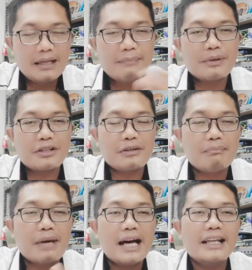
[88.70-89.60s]

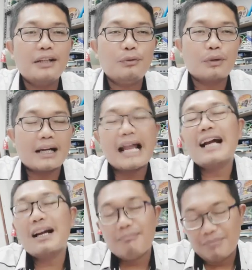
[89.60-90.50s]
Persembahan itu
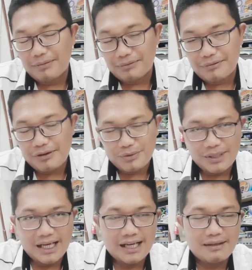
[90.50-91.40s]
ragam Bapak
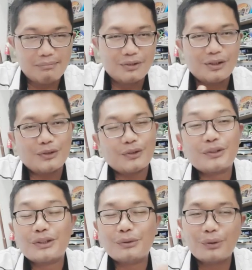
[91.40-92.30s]
Saudara-saudara.
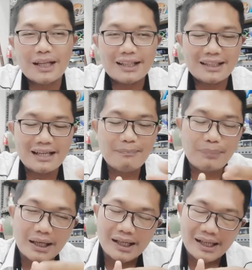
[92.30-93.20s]
sang dihuriata
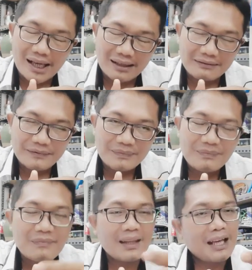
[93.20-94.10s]
pilihan
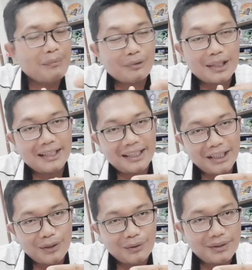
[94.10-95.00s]

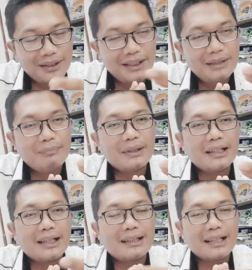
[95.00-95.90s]
hamulateon.
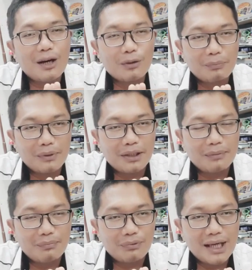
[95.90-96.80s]
Pilihan tahun,
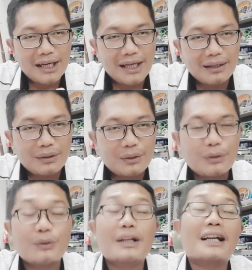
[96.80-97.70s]
pilihan bulanan,
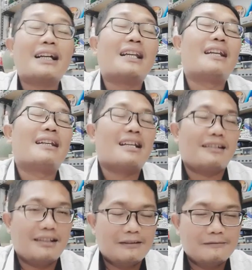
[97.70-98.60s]
dohot akalan nasi.